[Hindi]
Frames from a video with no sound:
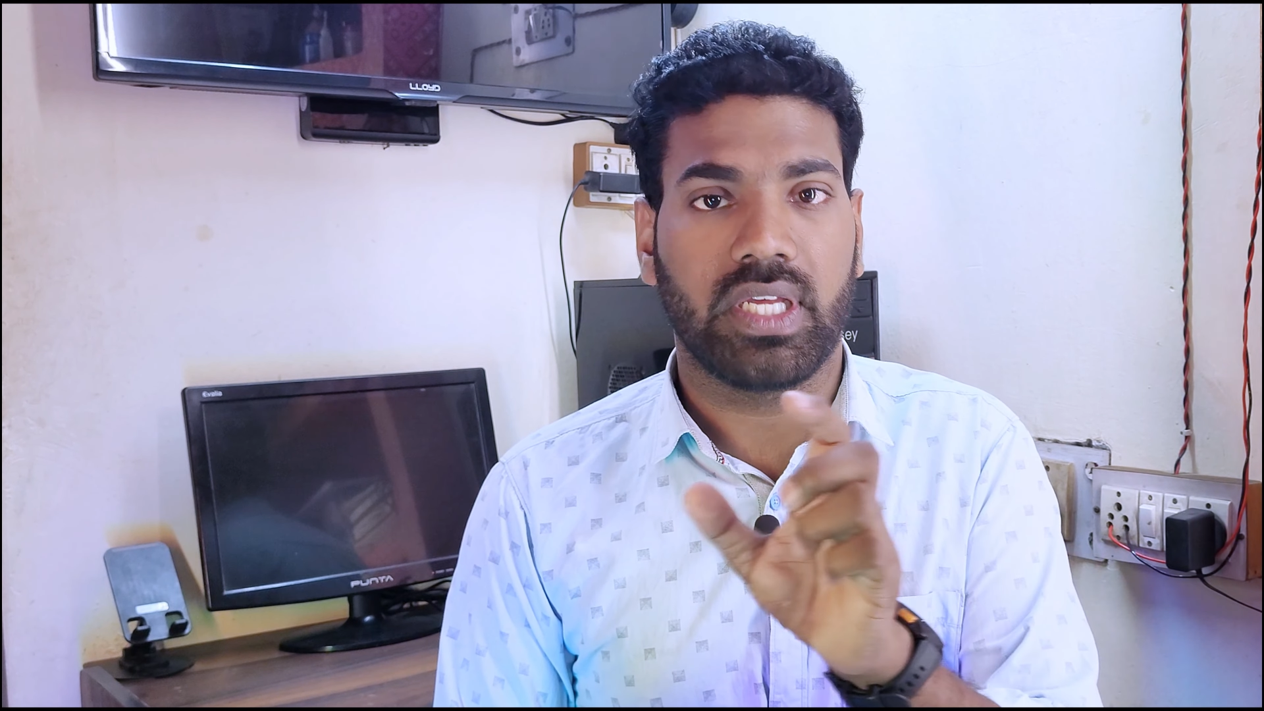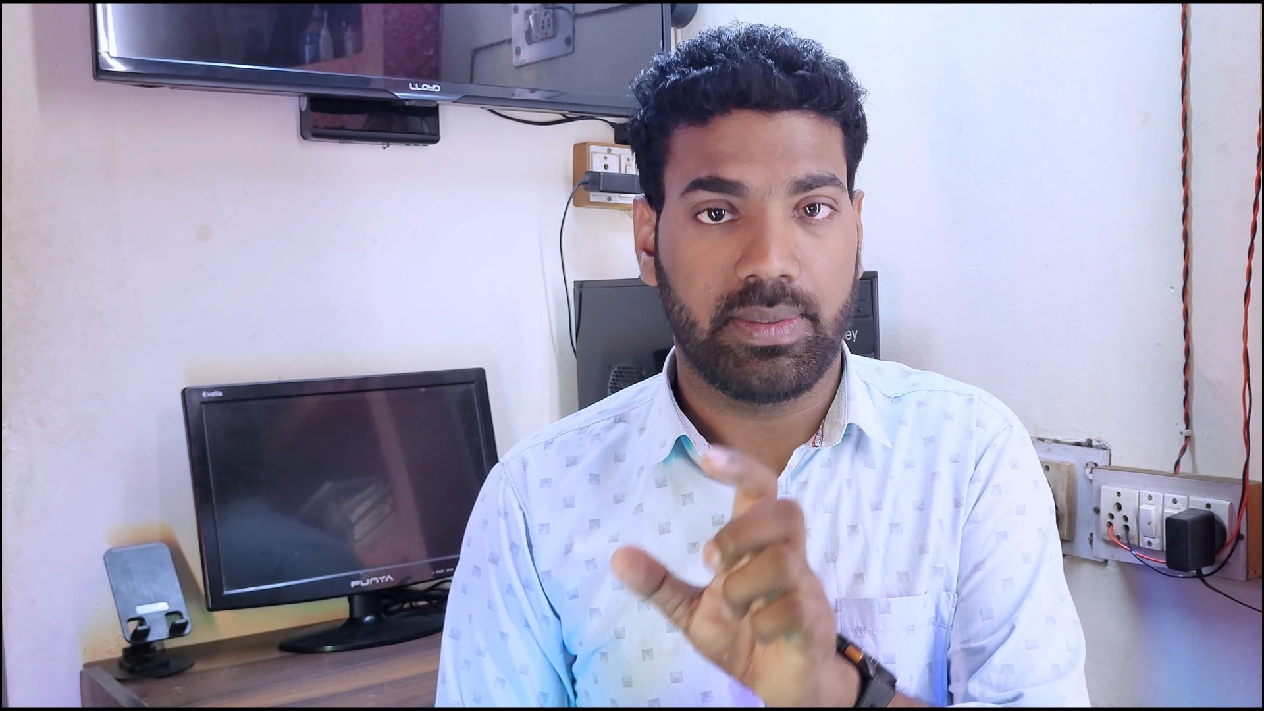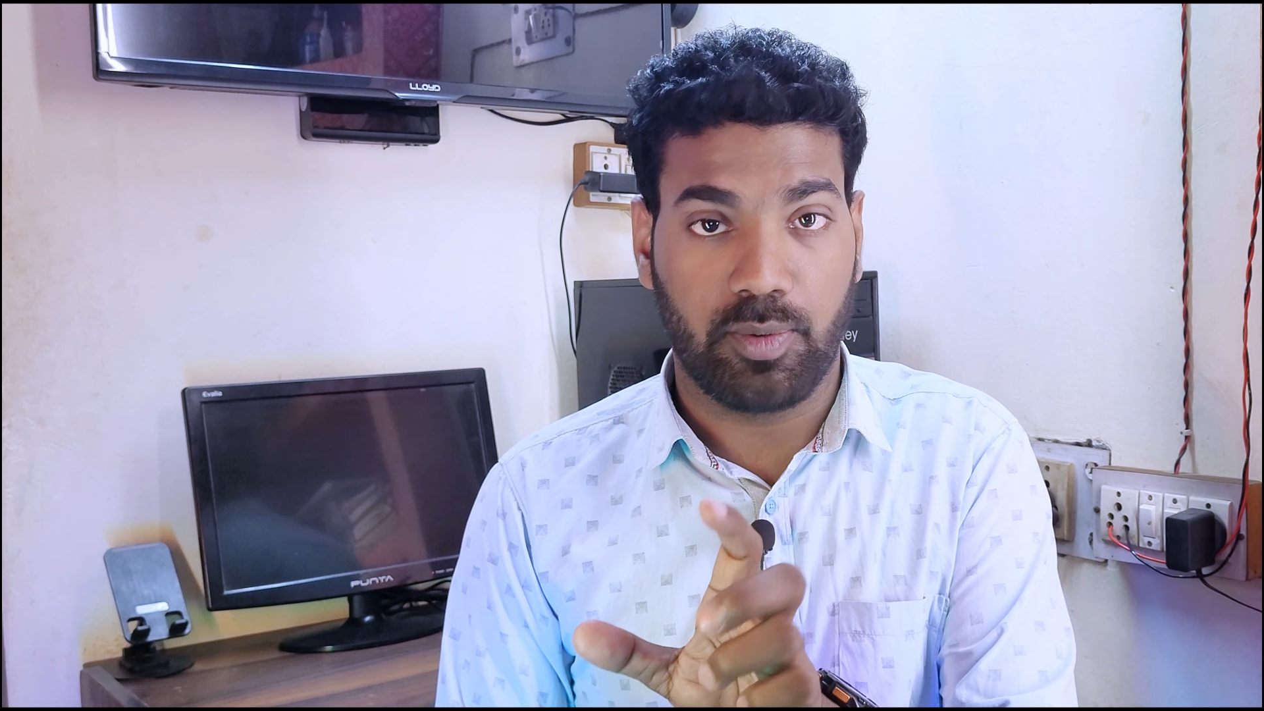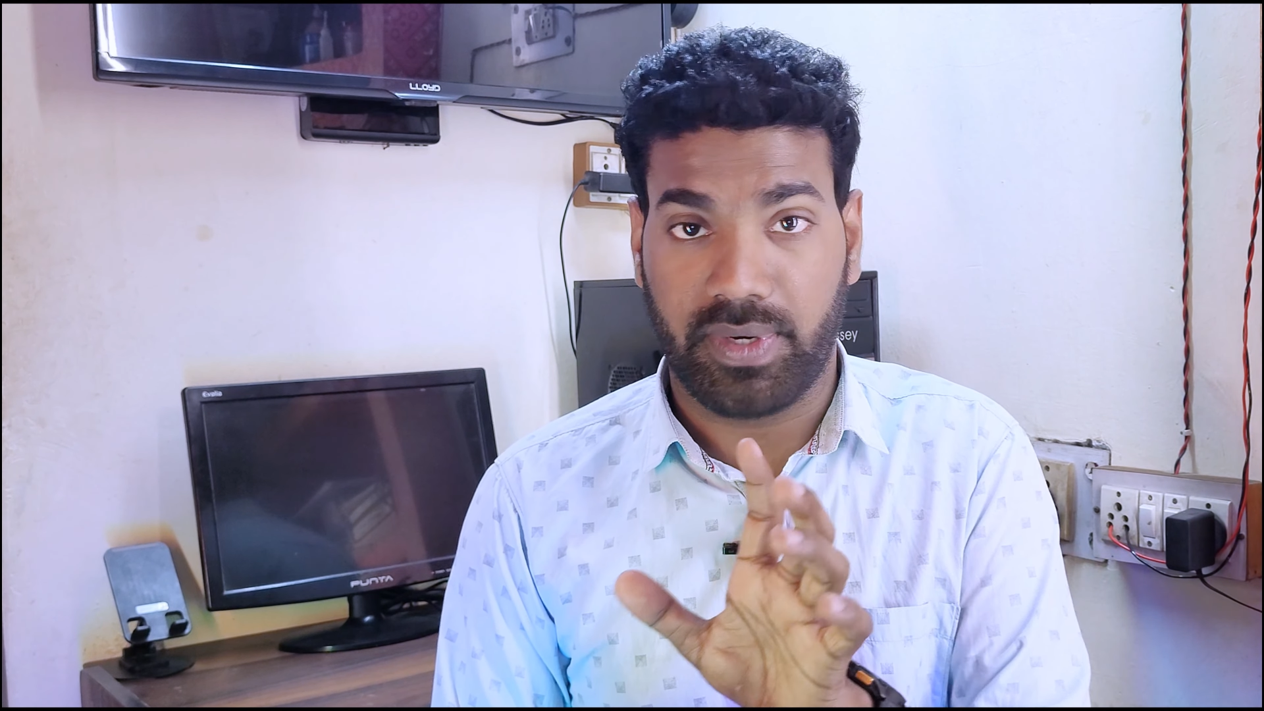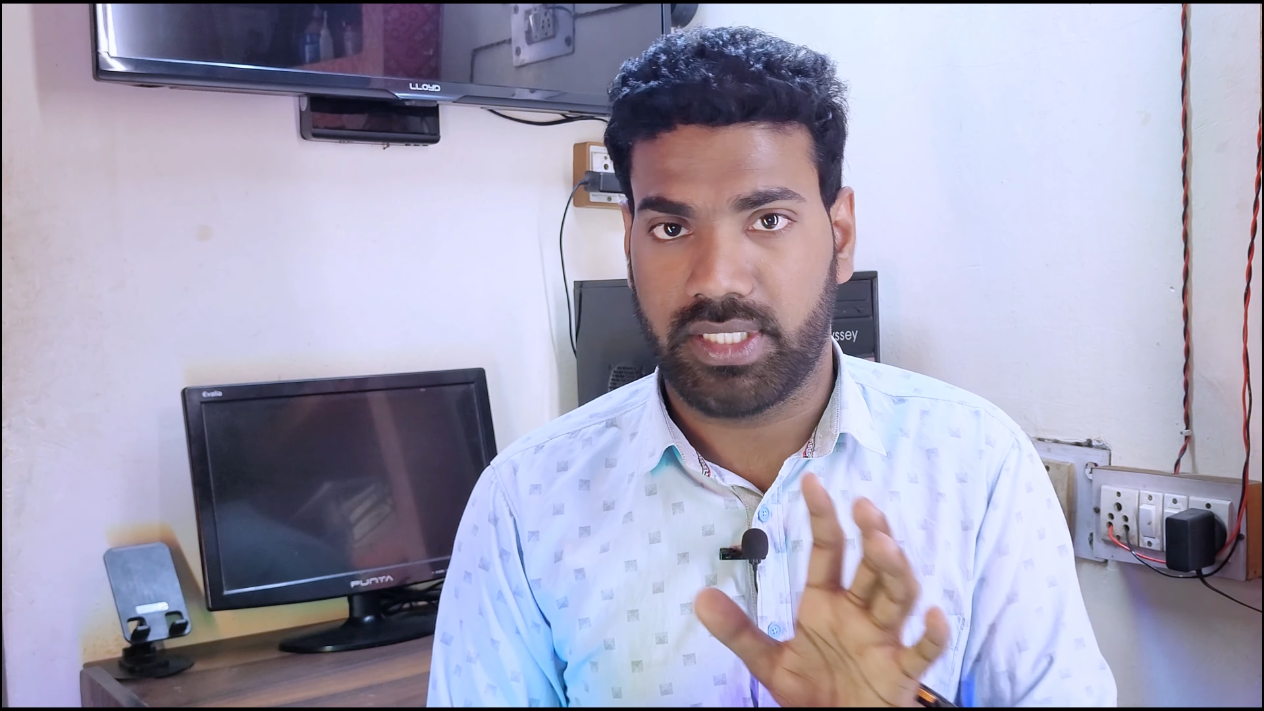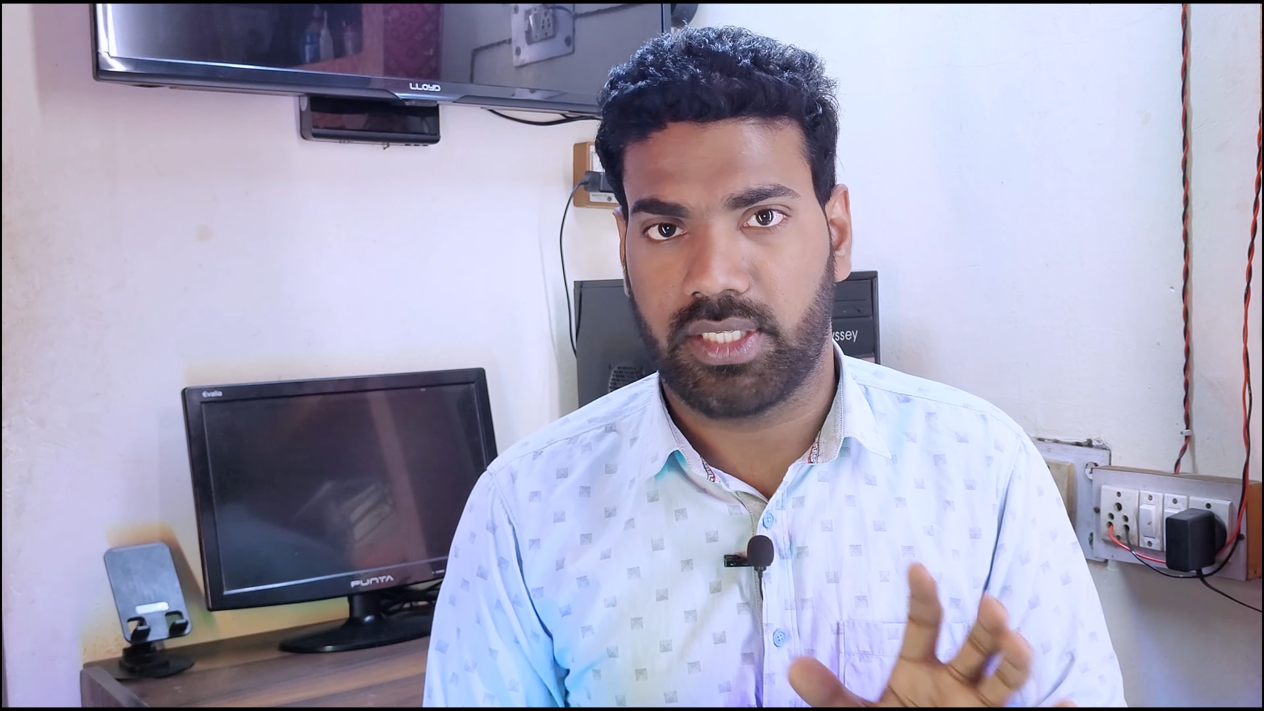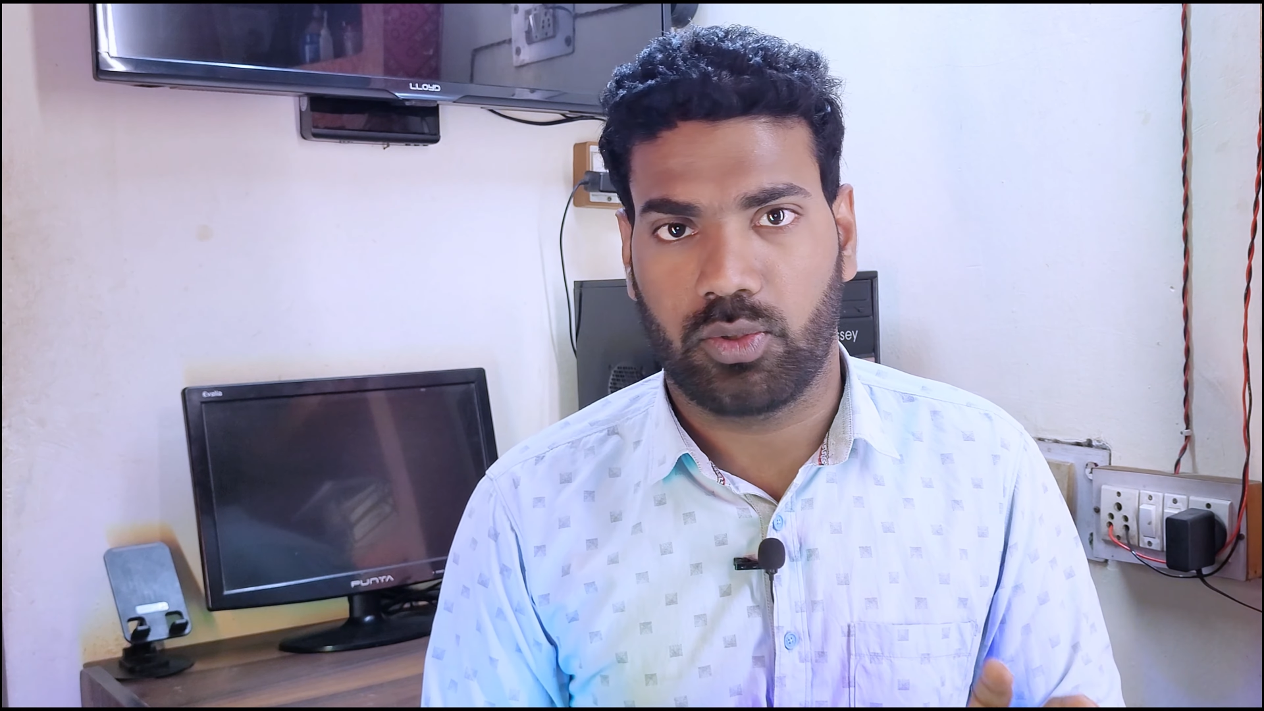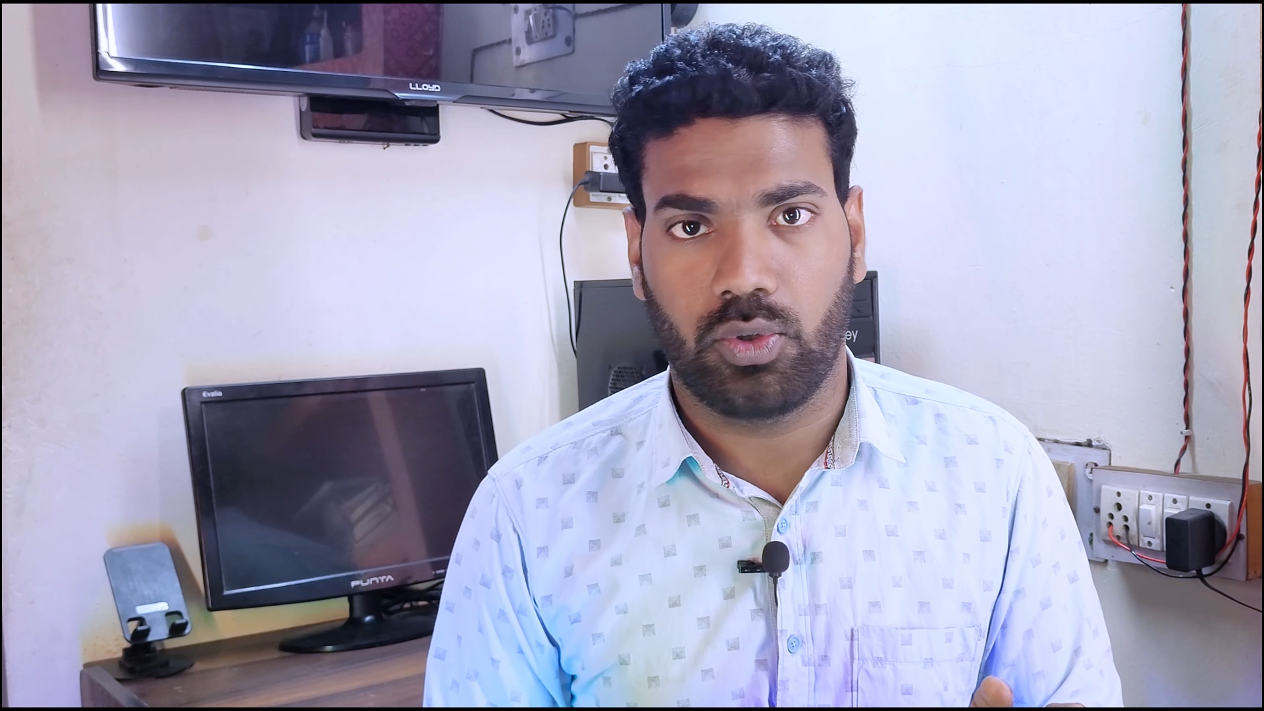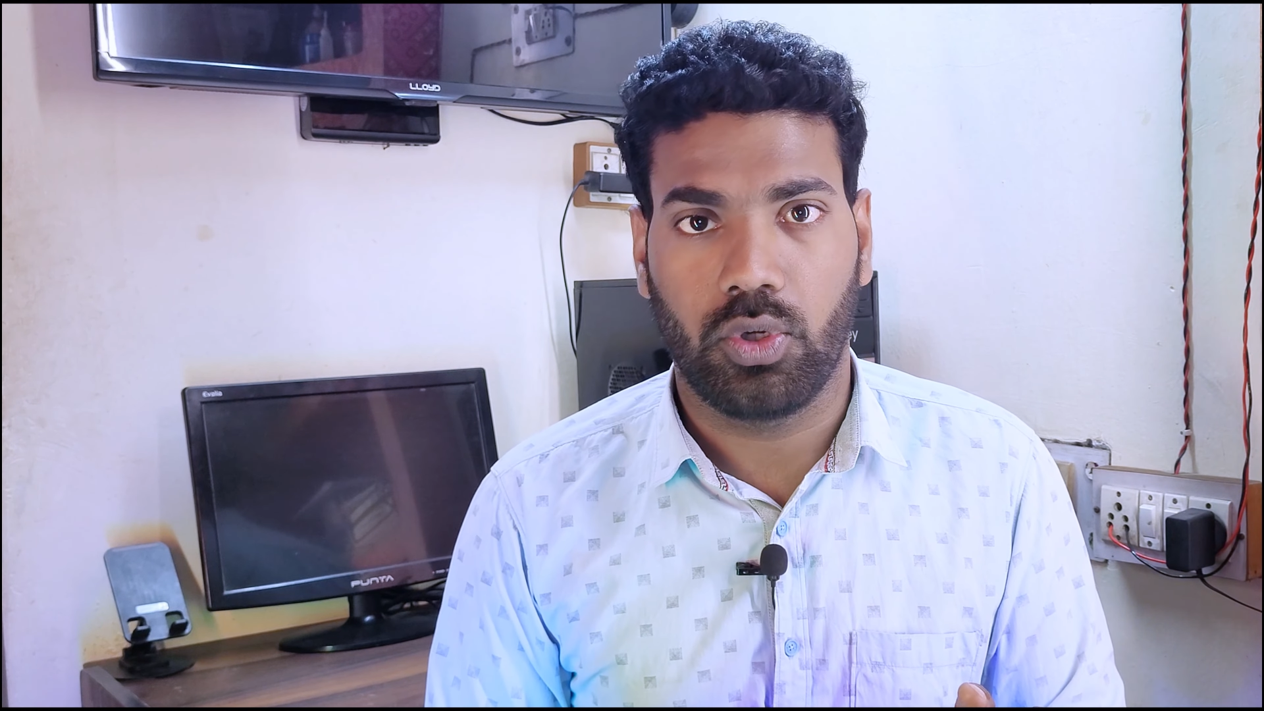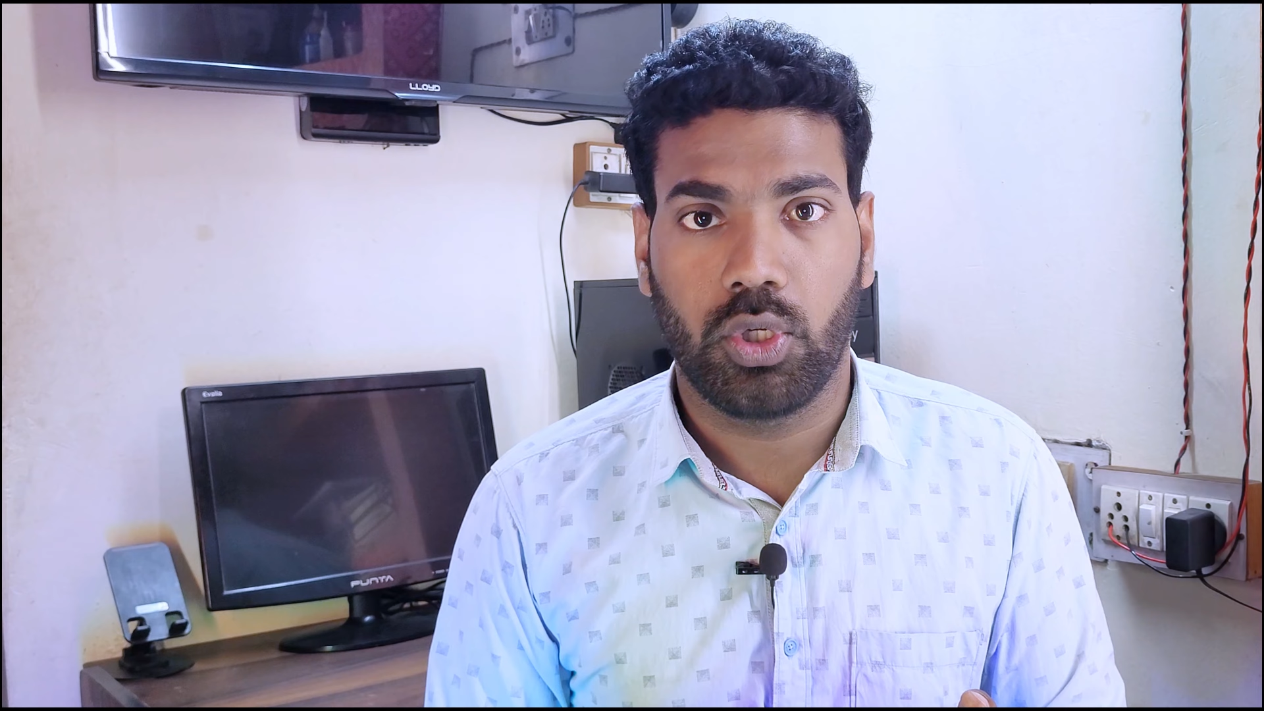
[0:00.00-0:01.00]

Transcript: रिमूव कर सकते हो